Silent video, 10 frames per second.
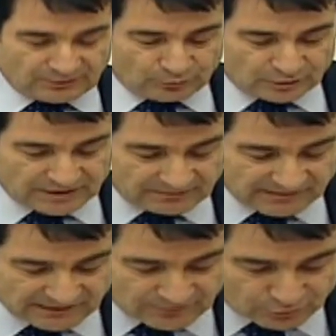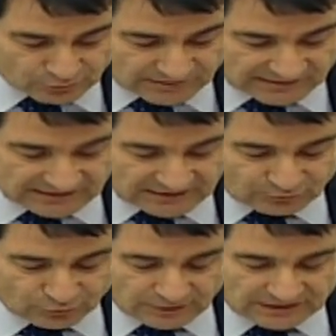ülkemiz ekonomisinde
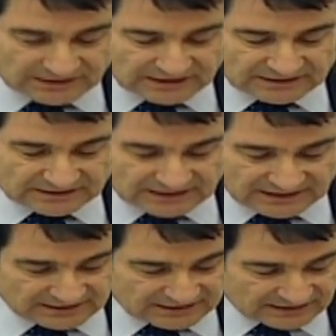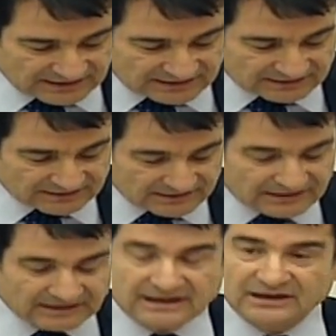son yıllarda kaydedilen
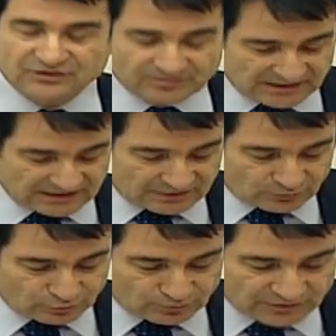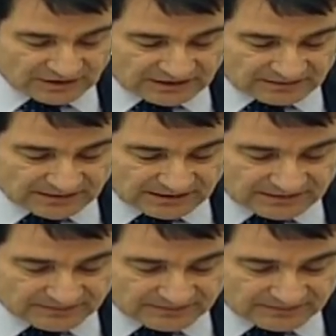gelişmelere uyum sağlamak,